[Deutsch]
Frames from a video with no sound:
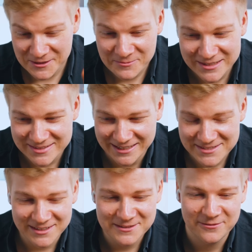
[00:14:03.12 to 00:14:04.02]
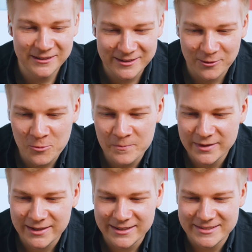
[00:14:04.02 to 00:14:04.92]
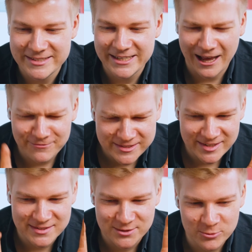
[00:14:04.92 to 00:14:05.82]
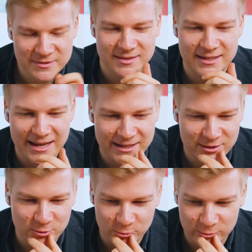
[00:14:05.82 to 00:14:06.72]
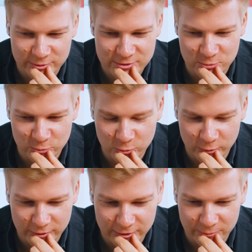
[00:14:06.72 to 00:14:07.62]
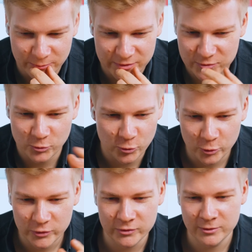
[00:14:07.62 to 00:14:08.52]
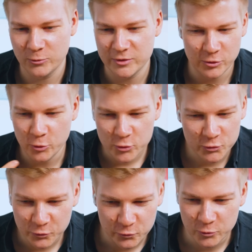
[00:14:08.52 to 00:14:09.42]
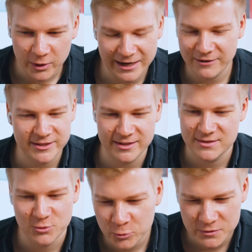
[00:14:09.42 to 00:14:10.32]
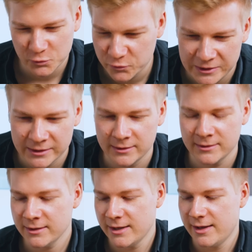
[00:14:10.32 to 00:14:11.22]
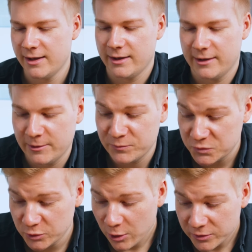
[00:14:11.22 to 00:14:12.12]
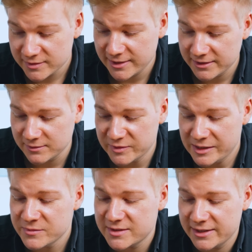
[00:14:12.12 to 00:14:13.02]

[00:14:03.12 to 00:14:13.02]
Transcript: Film geht es ganz, ganz viel darum, die Gravitationsgleichung zu, ähm, zu lösen und eine Lösung für Gravitation zu finden. Ähm, es wird auch gesagt im selben